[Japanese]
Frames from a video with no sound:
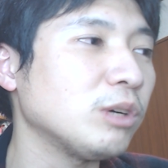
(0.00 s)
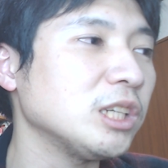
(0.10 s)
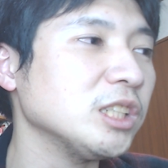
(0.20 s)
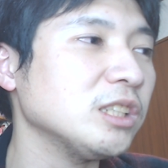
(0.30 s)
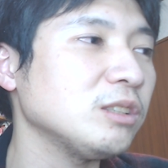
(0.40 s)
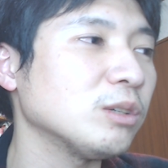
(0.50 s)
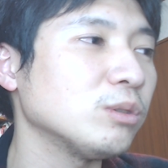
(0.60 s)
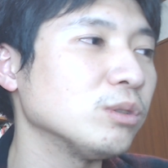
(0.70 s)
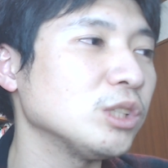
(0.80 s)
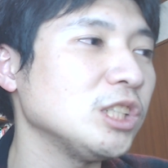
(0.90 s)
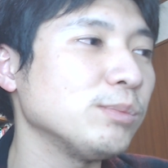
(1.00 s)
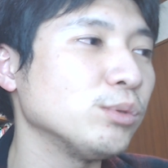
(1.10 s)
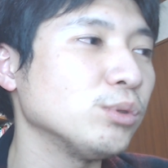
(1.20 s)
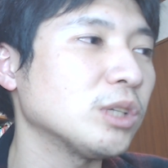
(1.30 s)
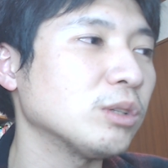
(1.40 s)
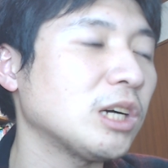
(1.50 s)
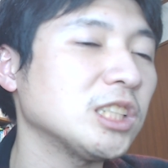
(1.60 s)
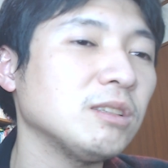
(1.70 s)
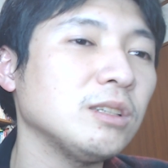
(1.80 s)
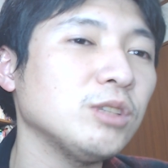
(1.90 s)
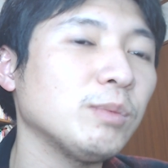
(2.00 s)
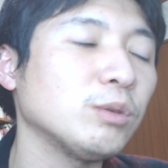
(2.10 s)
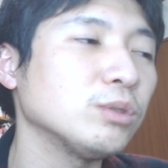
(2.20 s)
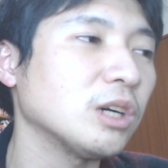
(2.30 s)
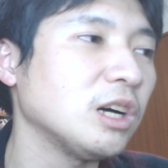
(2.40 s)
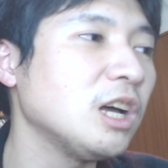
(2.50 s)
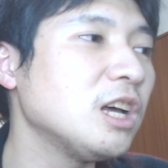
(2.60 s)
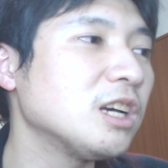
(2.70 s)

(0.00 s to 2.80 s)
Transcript: お話が出るのはこのチームかと、柏で言ったらパオルンガ